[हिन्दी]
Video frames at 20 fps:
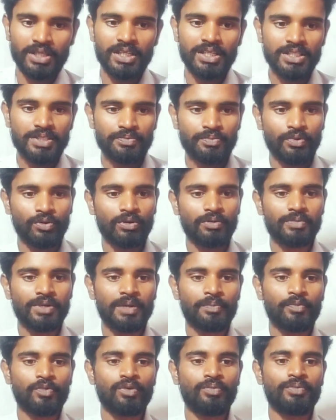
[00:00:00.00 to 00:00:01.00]
इस फोन में
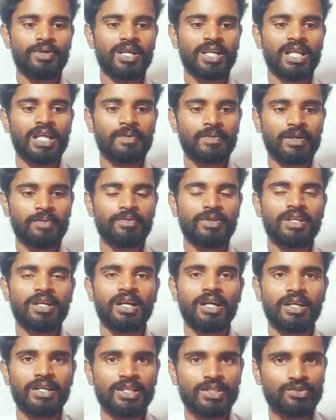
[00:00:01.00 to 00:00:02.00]
आपको मेन कैमरा
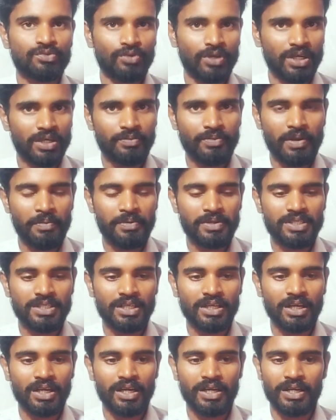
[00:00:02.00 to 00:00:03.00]
मिलेगा एक सौ आठ मेगा
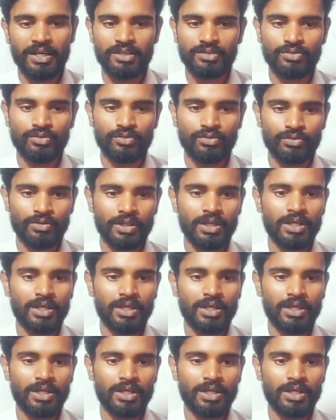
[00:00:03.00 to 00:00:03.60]
पिक्सल का एंड जो